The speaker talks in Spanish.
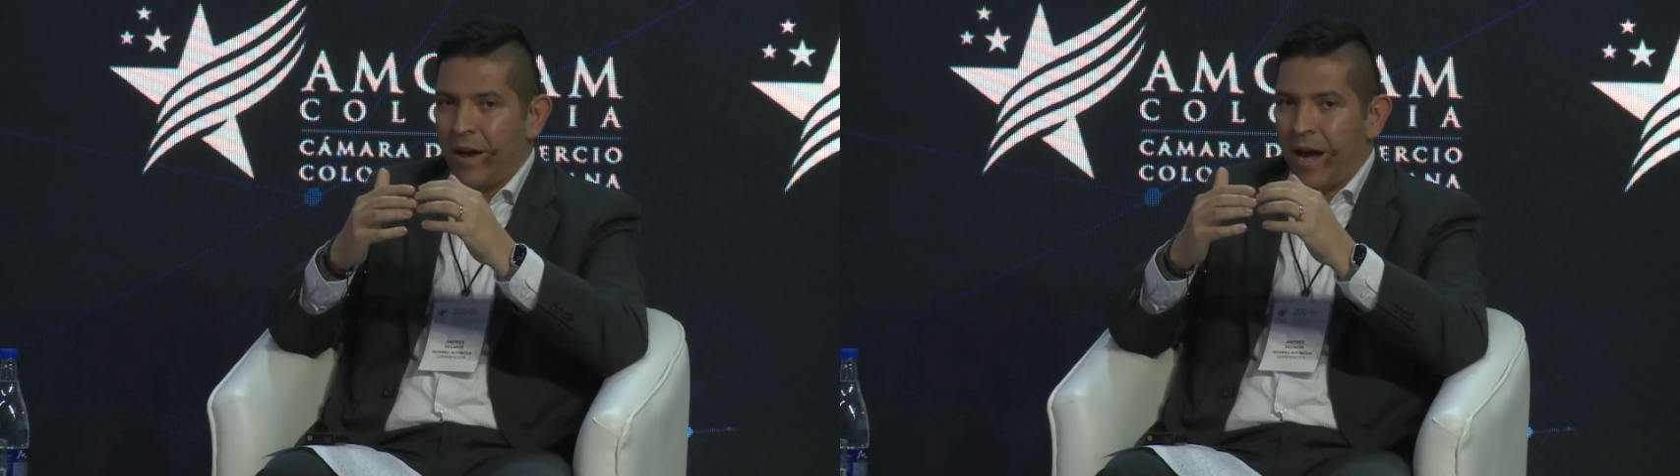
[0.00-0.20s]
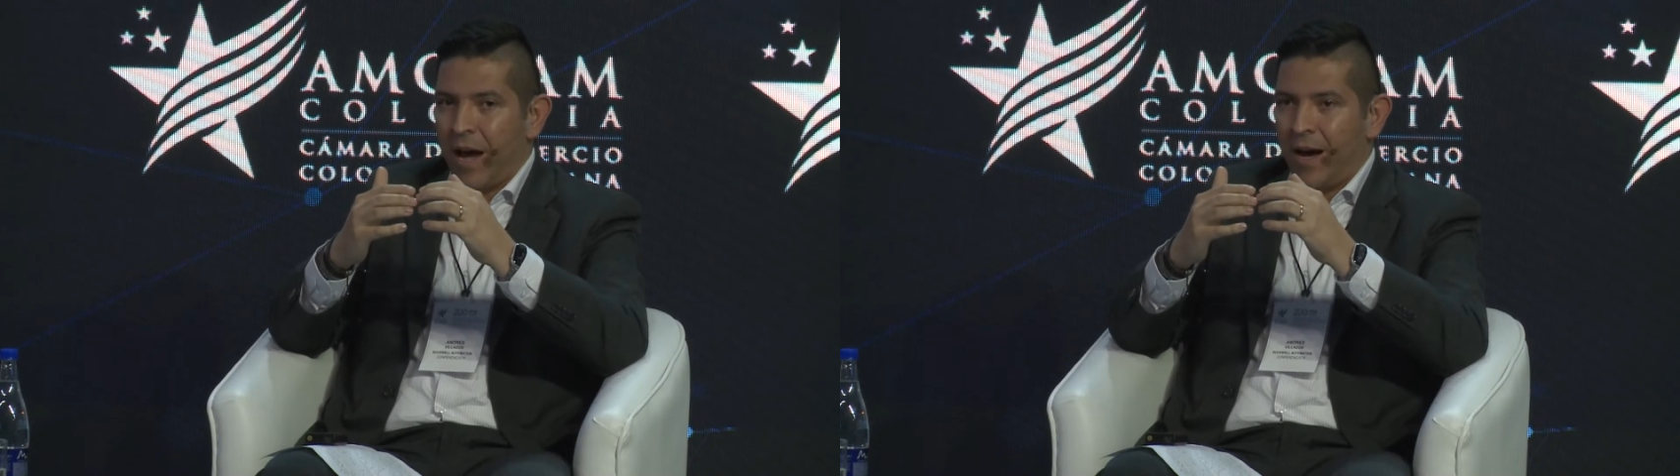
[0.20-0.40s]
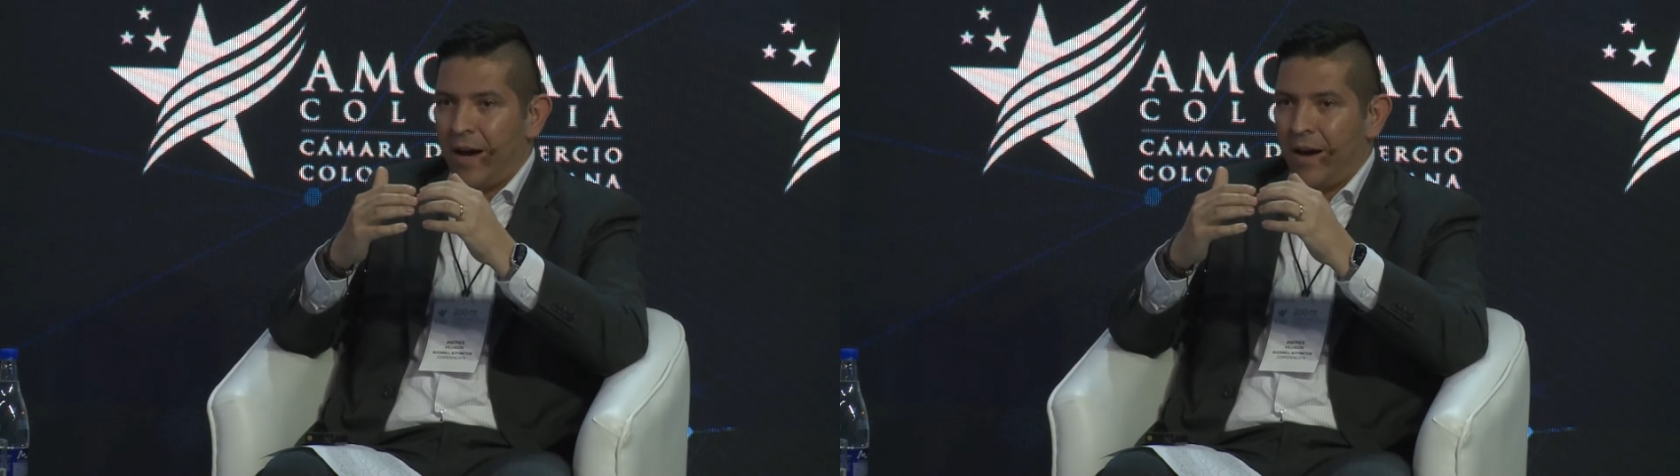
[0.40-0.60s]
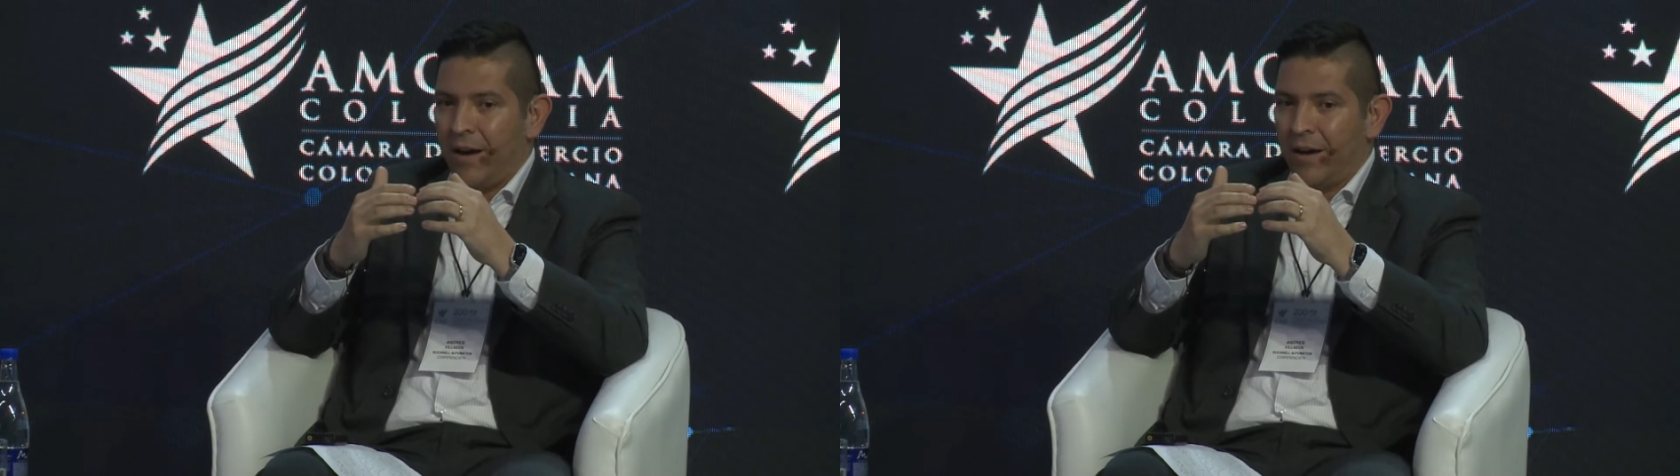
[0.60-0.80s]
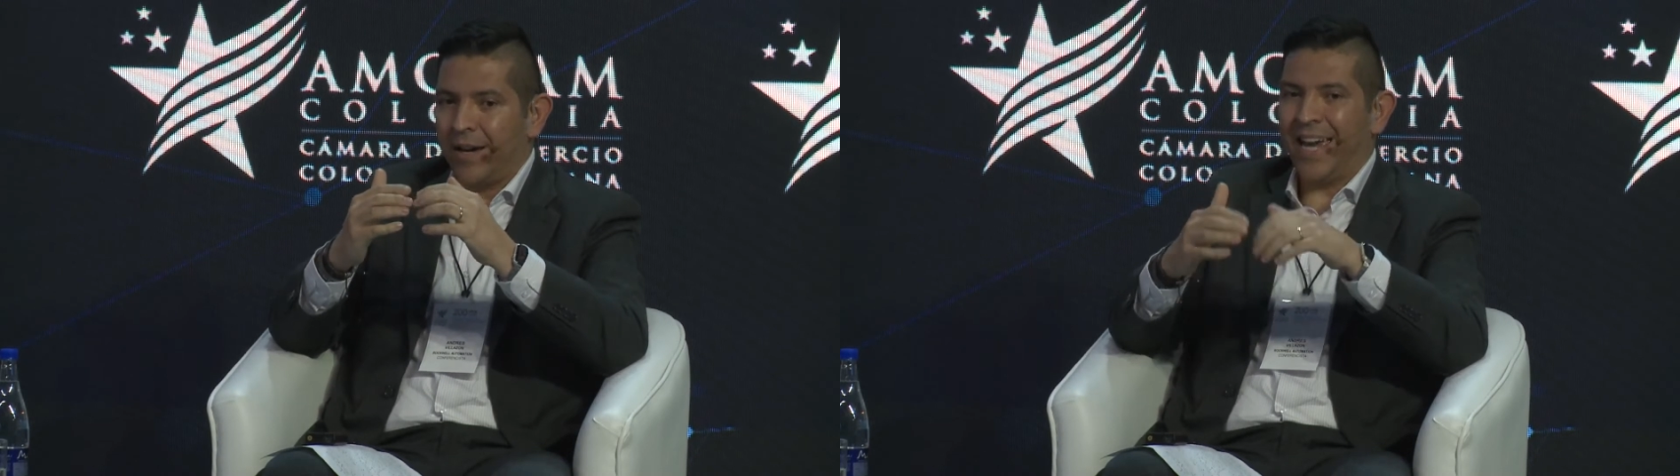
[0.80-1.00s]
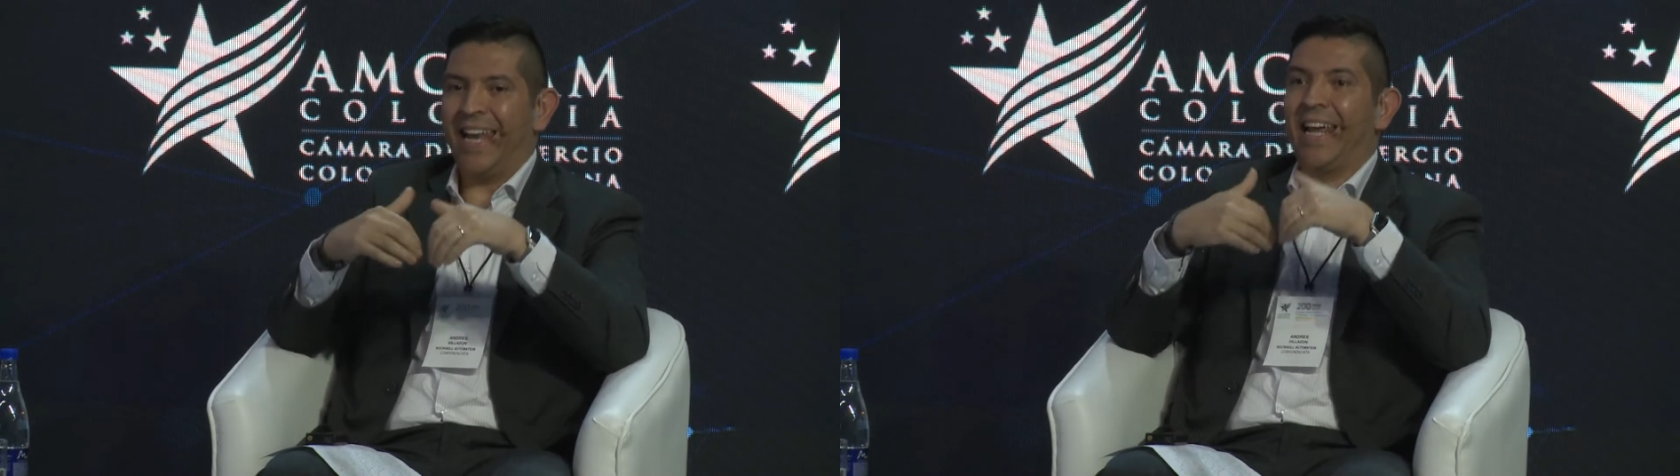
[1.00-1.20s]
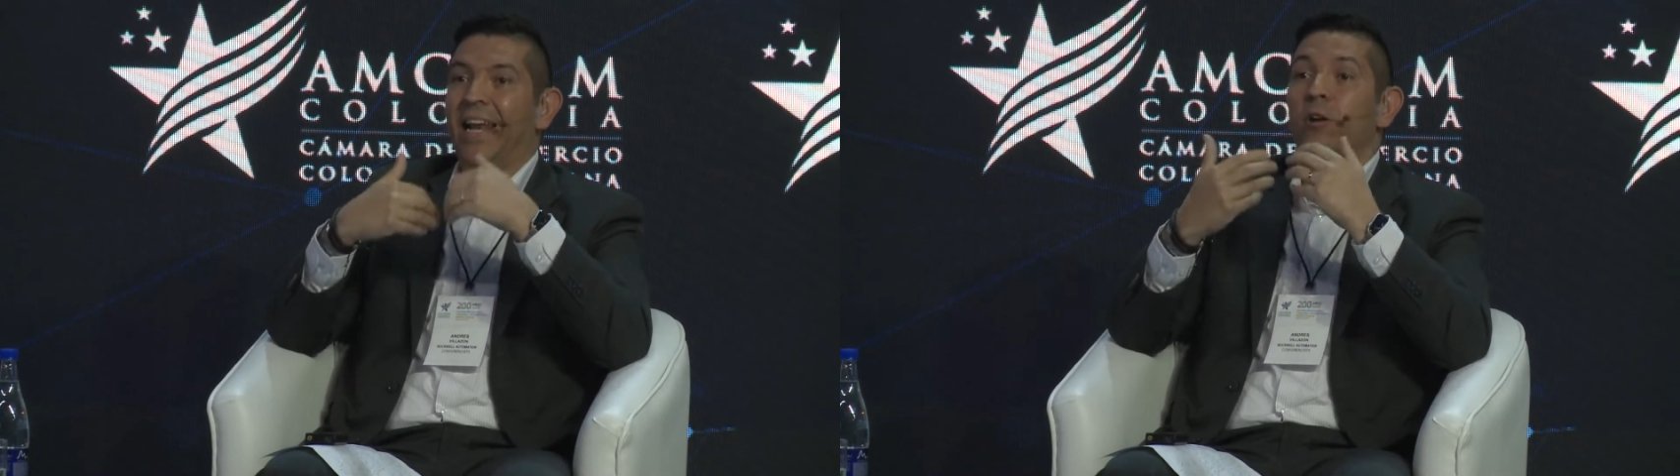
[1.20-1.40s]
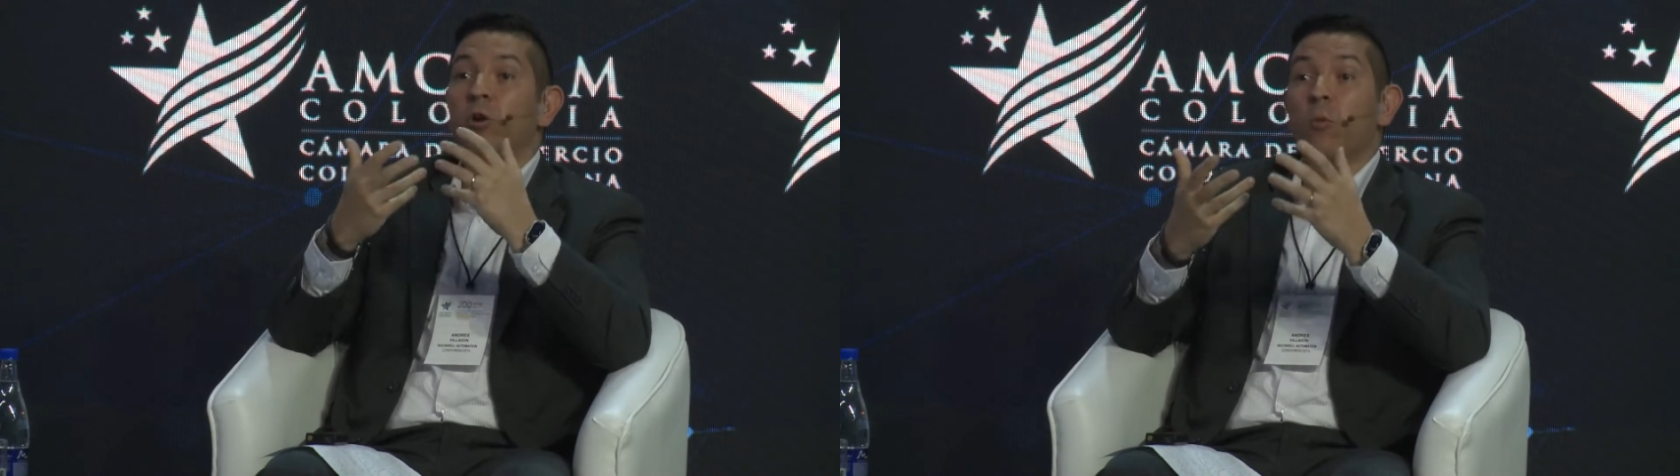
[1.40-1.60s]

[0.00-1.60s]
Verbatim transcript: a generar una